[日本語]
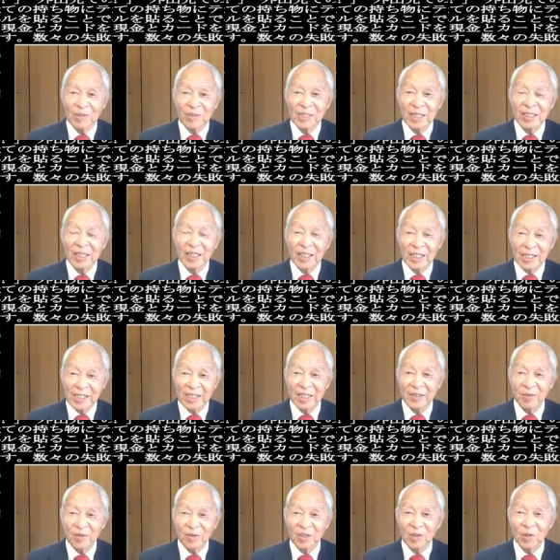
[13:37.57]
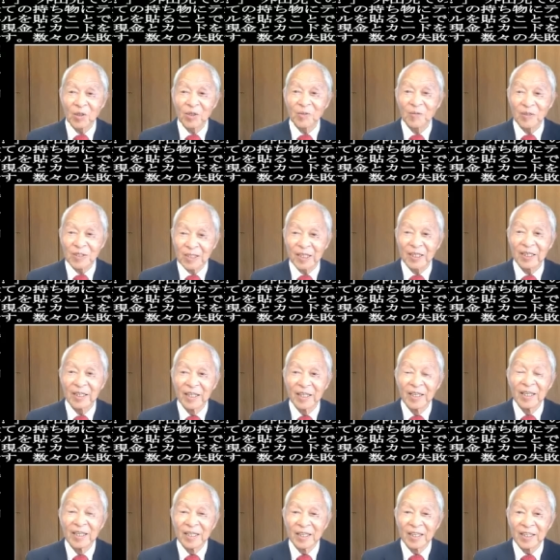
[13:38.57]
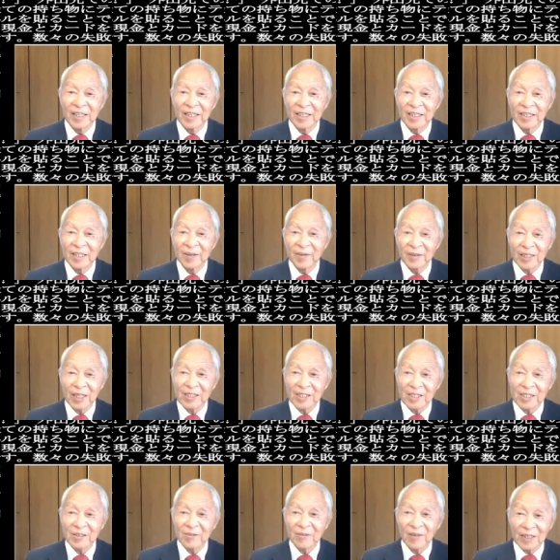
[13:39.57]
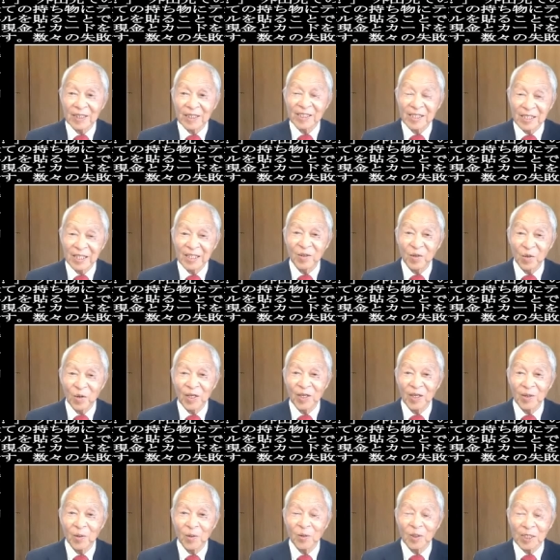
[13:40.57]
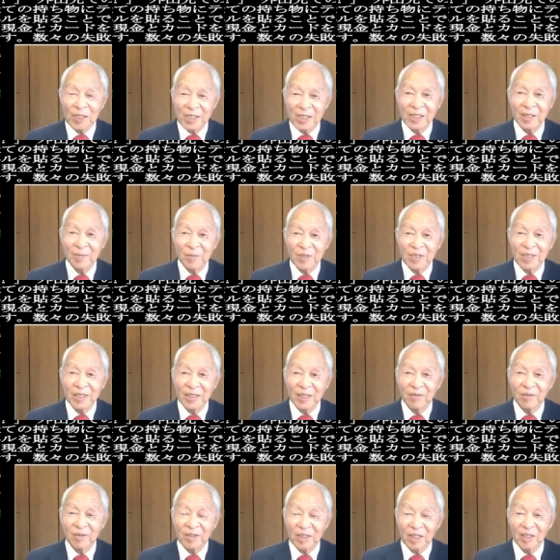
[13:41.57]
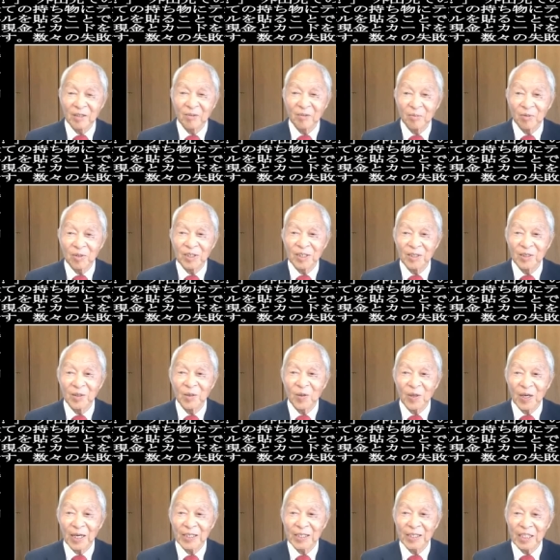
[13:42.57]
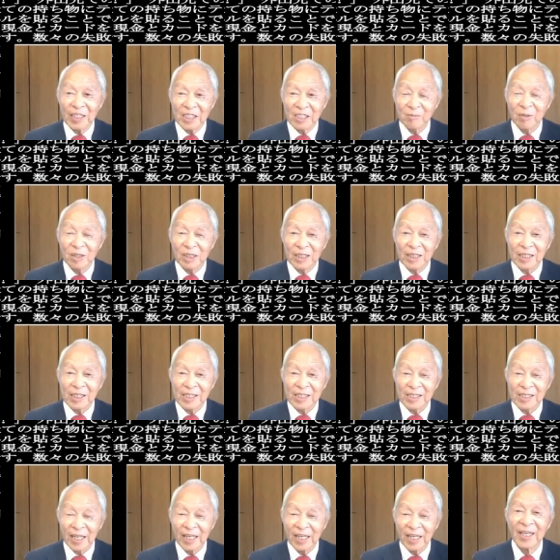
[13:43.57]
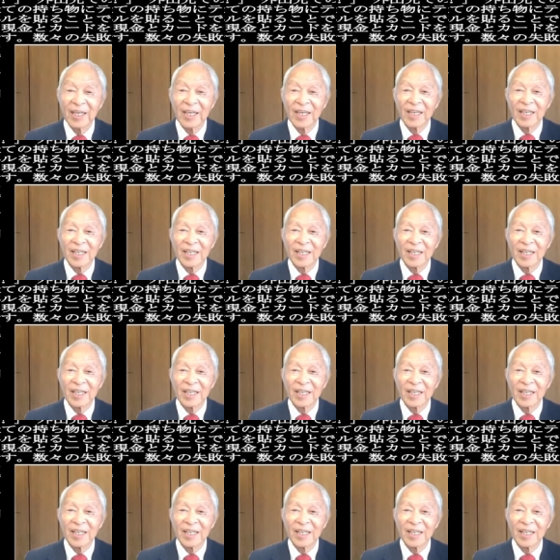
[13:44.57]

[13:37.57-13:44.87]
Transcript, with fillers: 店でですね、売っておりません。えで、私はですね、これをですね、店で売ってる部品を買い集めてですね、